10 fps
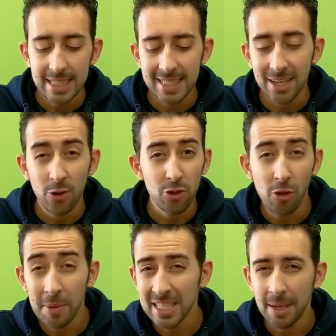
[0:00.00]

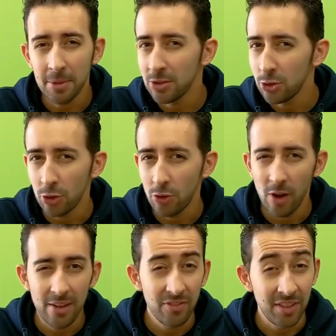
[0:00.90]
Secondo me siamo
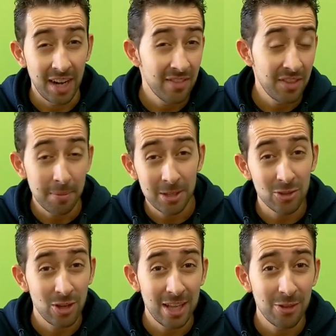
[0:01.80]
intorno al
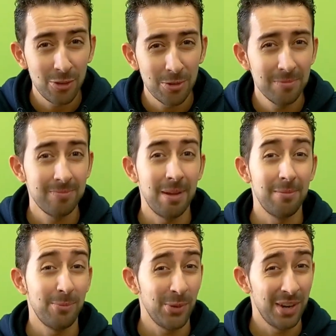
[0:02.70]
30%,
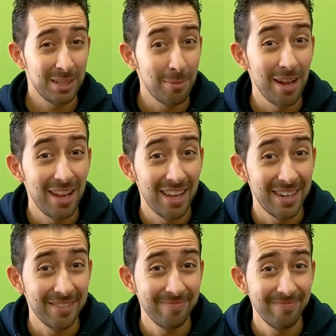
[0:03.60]
ma potrei
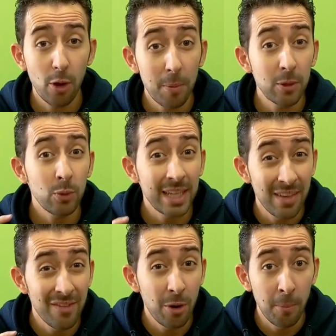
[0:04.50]
sbagliare. La copertura
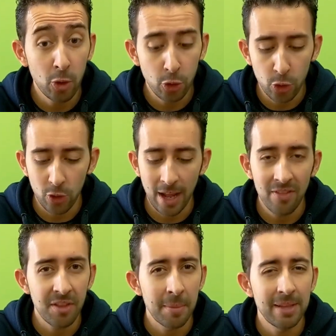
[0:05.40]
è davvero molto
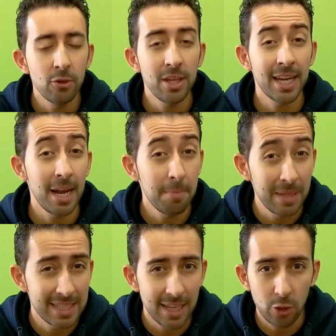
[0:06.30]
croccante, ma devo dire che
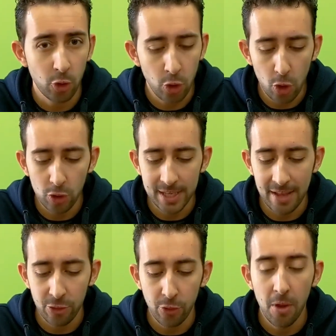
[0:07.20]
il pistacchio non lo
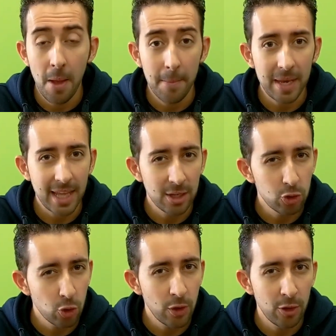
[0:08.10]
sento perché
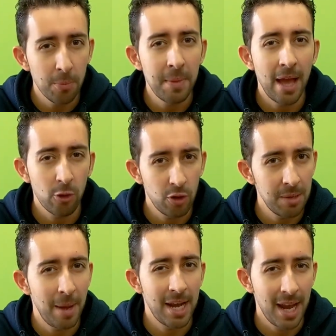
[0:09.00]
il cioccolato bianco
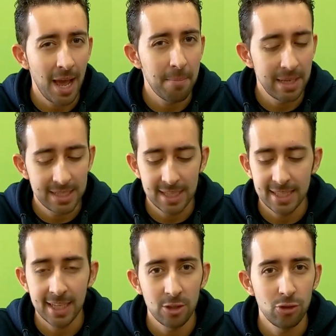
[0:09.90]
rimane
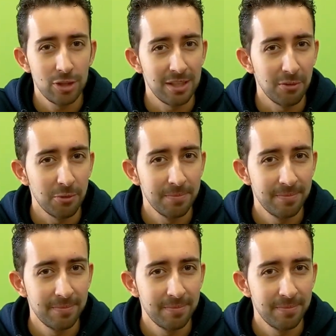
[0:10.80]
abbastanza incisivo.